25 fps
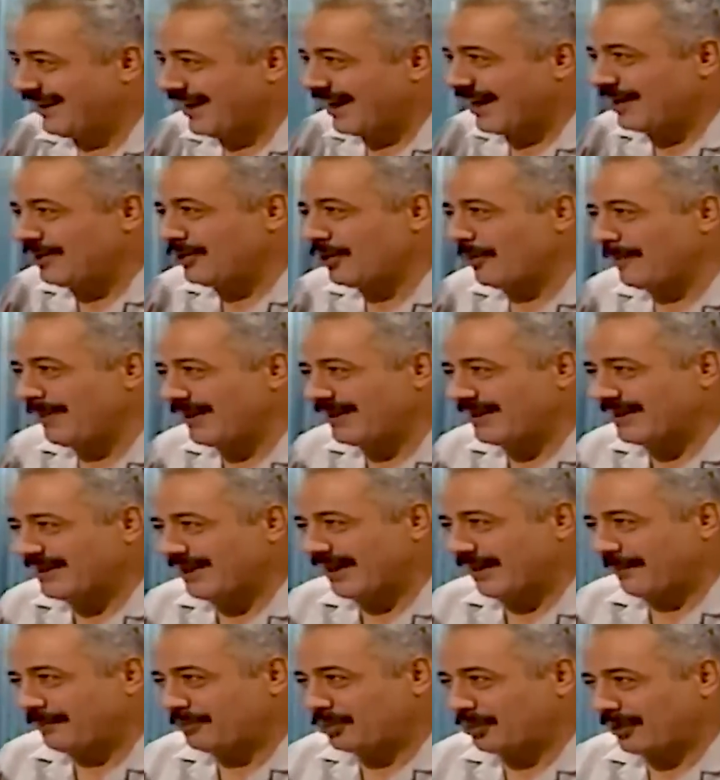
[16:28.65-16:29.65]
هاليومين اللي
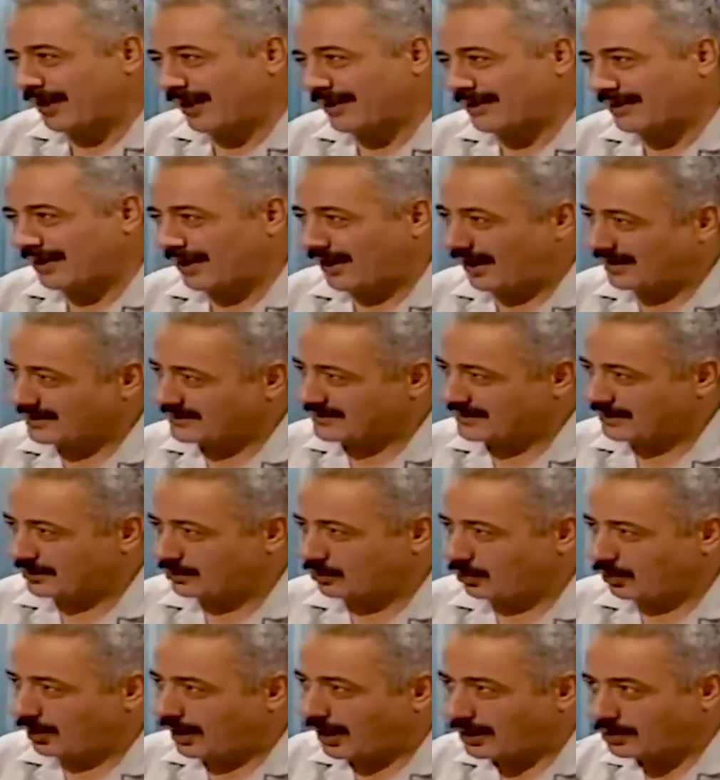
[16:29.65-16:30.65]
غبتن عنك
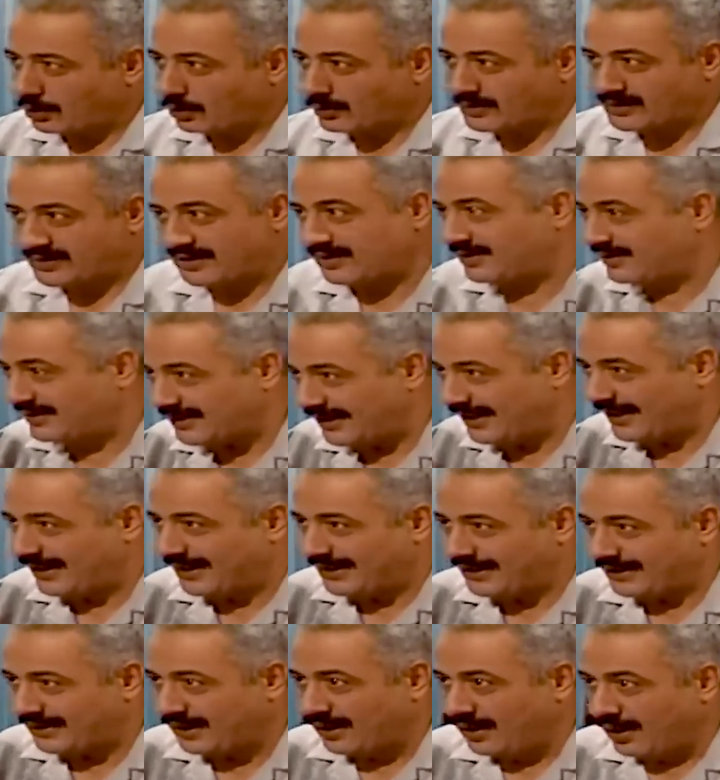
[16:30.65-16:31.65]
حسيتهم كانهم
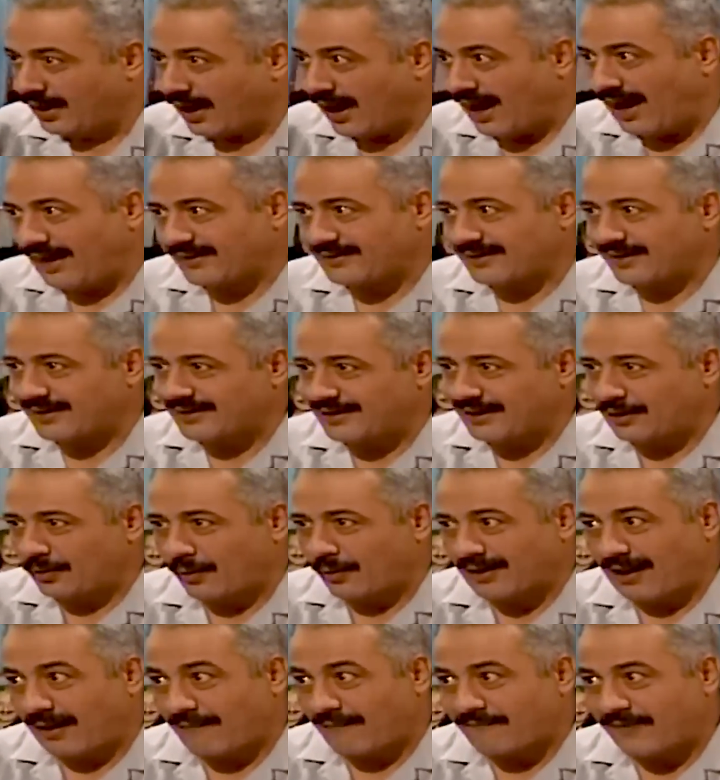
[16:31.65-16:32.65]
سنتين قاعده هنيك
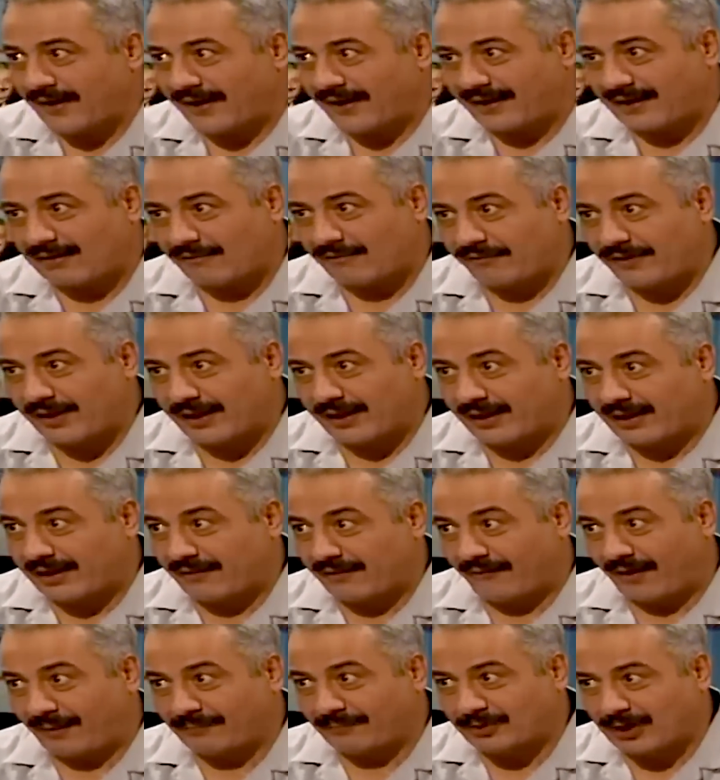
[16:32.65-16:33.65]
وانا عم فكر فيك
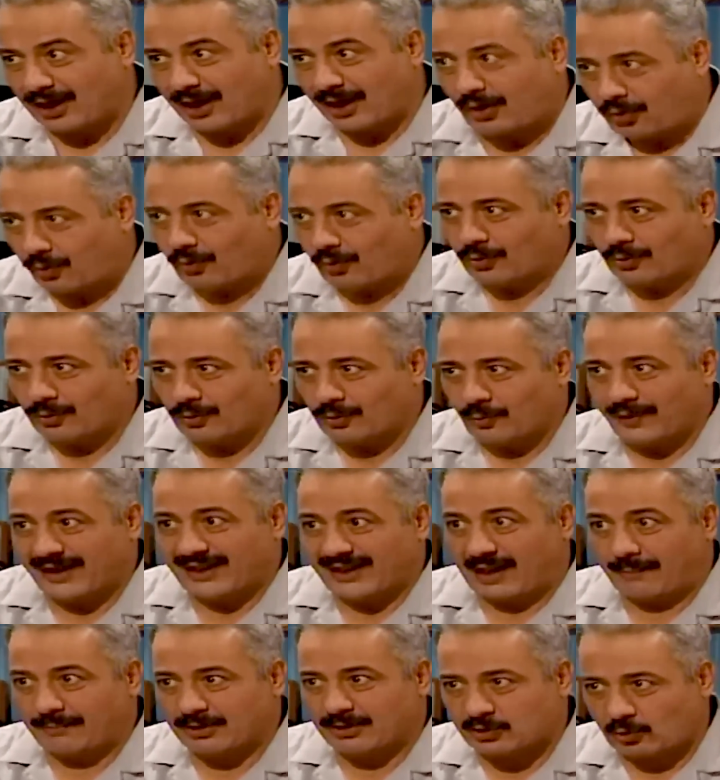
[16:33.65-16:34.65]
كيف عم تاكل
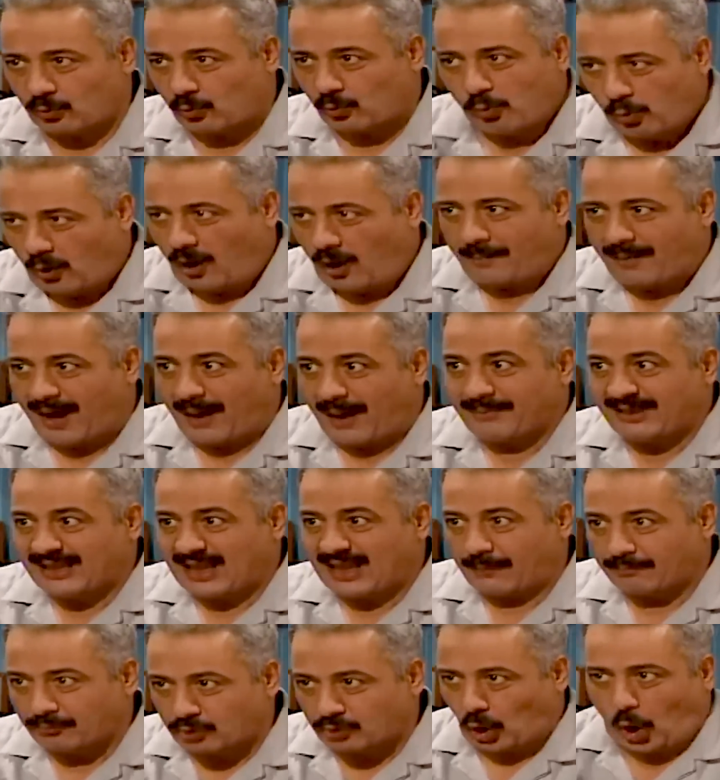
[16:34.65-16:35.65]
وين عم تروح مع مين
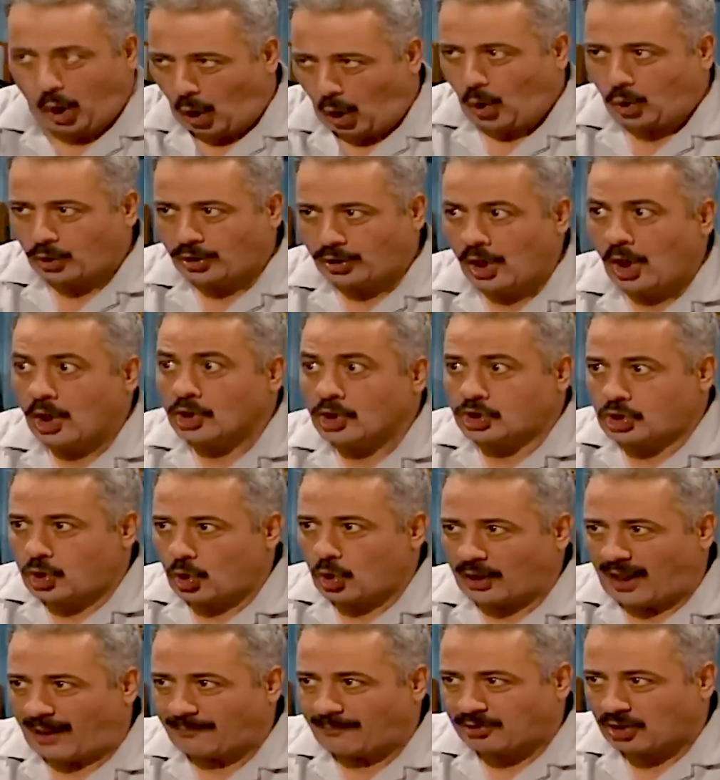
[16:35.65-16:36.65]
عم تقعد
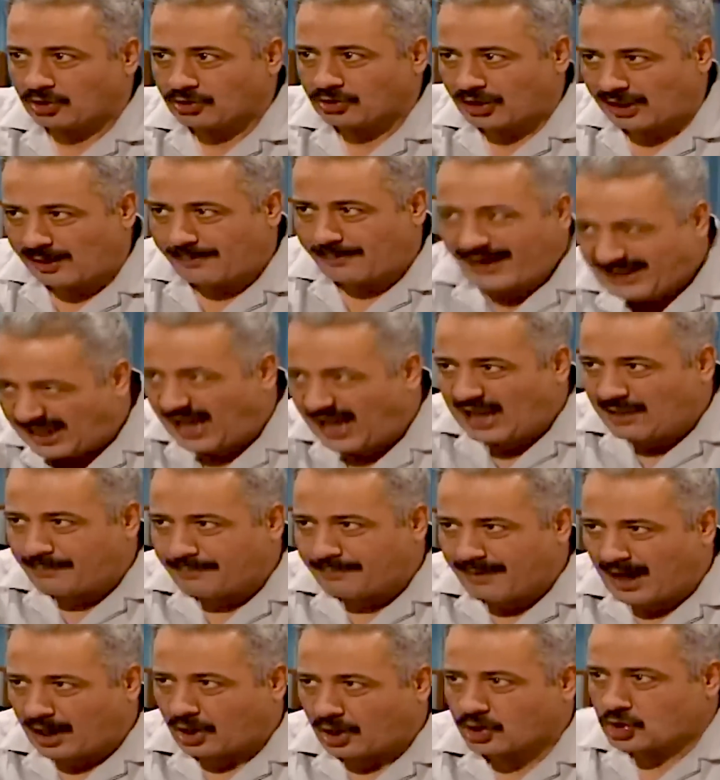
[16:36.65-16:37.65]
شلون عم تنضرب على
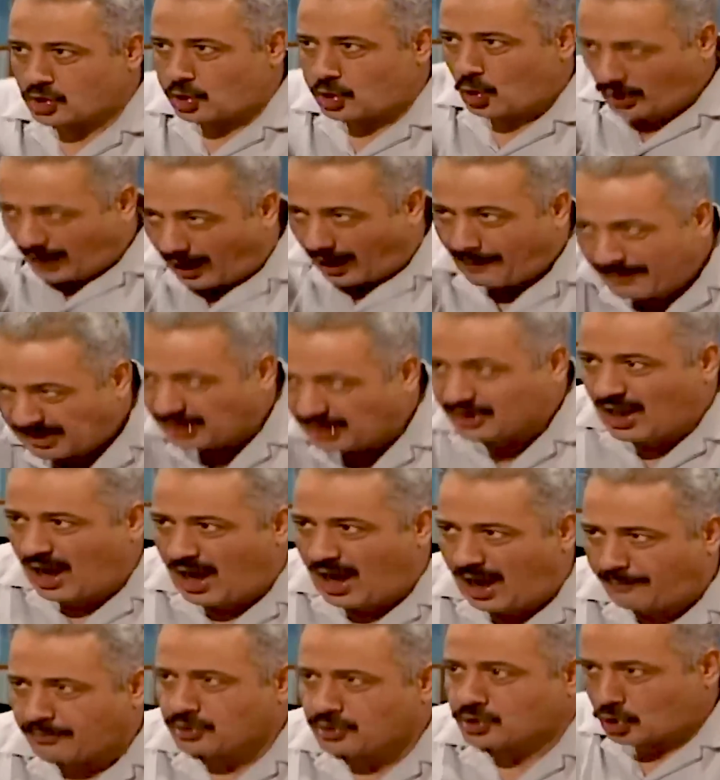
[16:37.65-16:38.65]
قلبك شلون عم
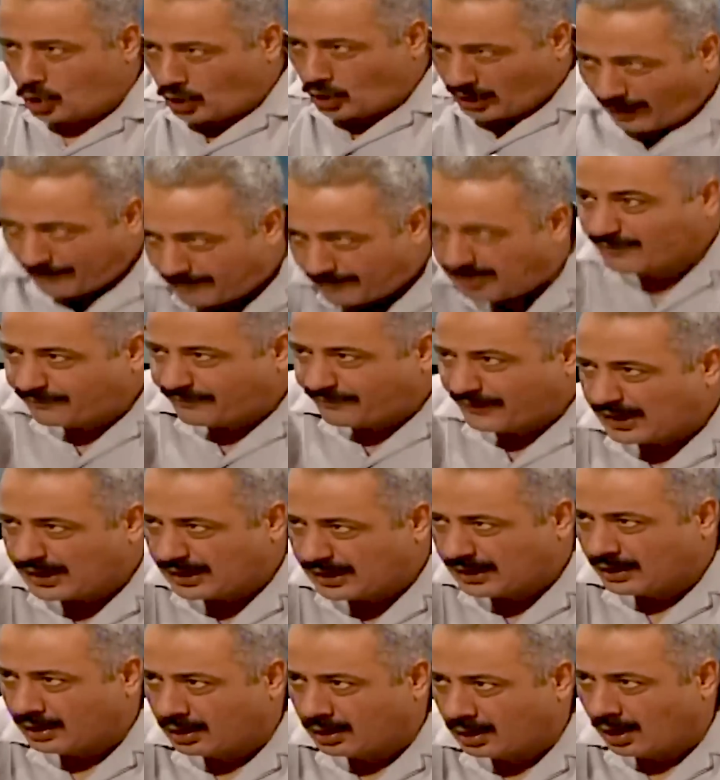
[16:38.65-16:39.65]
تنام شلون عم
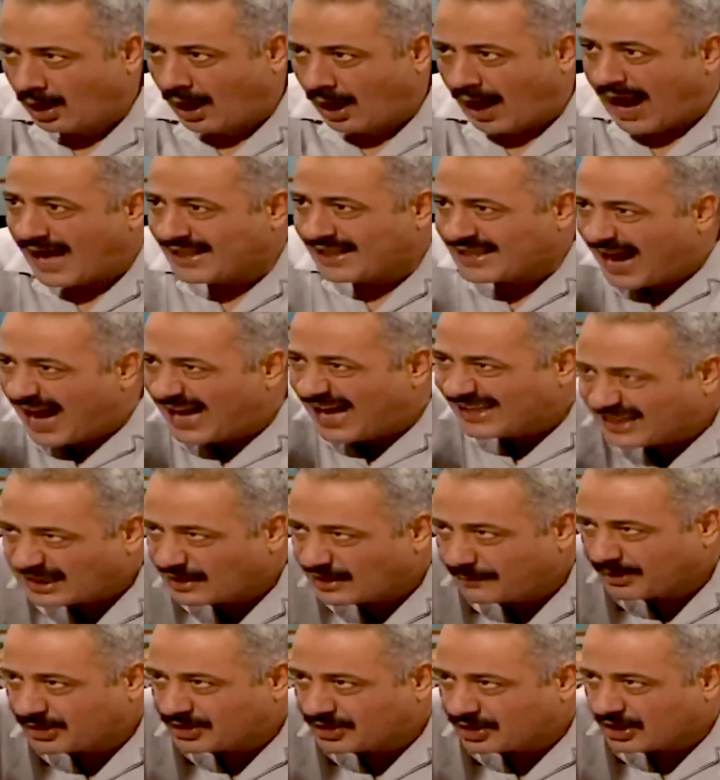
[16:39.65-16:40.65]
تفيق انا هذا
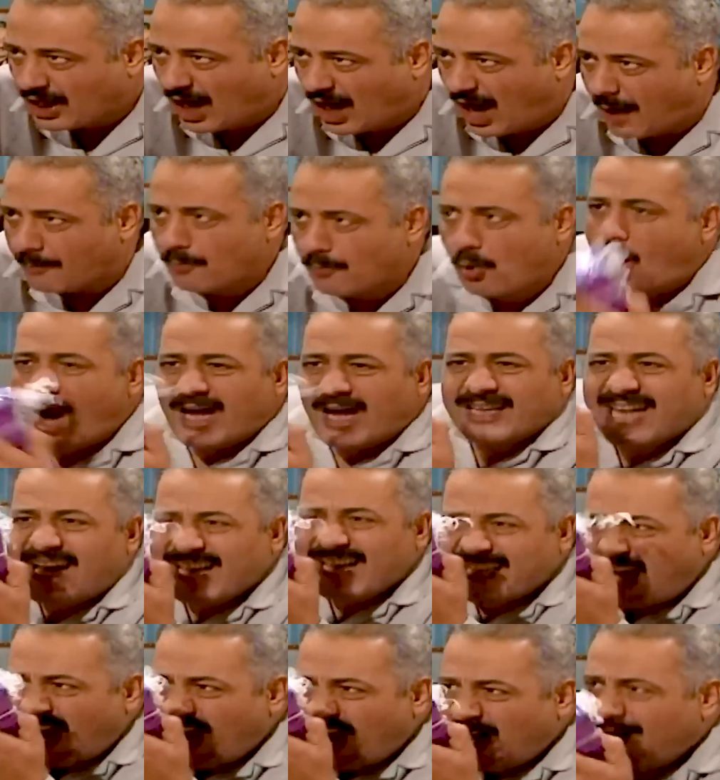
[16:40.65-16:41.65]
اللي بدي اياه مو
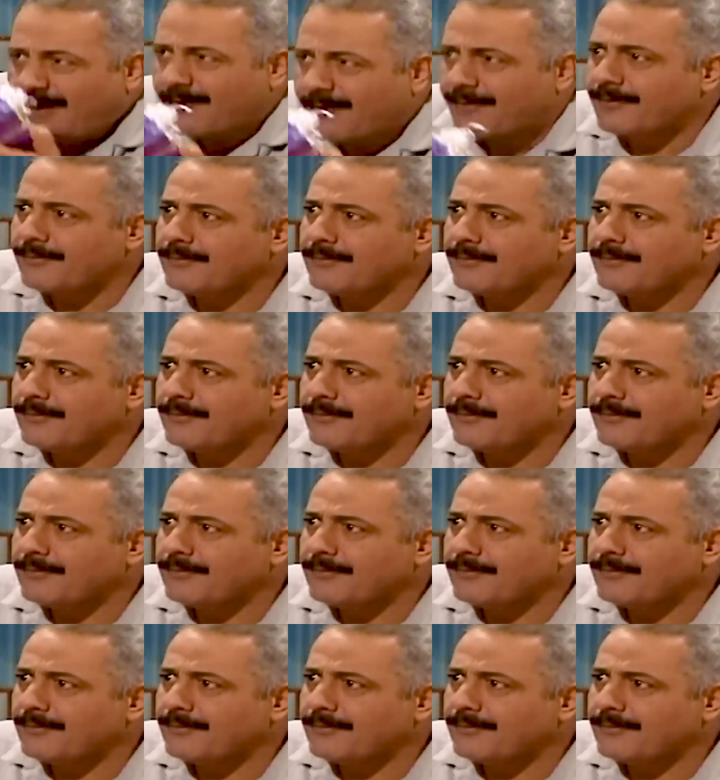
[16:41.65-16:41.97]
هدايا